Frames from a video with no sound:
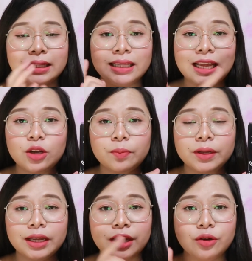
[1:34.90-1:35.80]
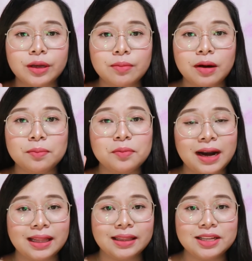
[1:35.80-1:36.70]
Tinalo pa niya yung ibang
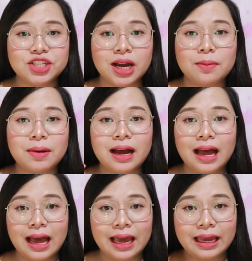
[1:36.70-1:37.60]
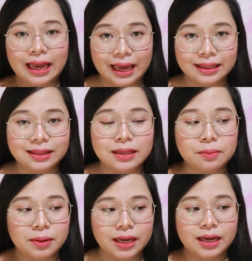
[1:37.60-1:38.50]
branded tsaka mga high-end
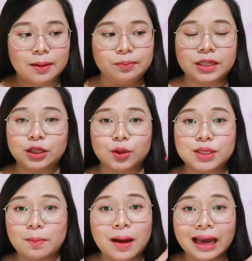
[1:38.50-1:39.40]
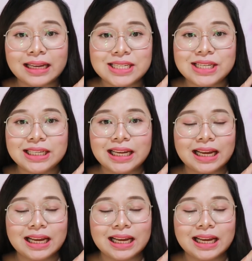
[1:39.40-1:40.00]
na makeup dito sa packaging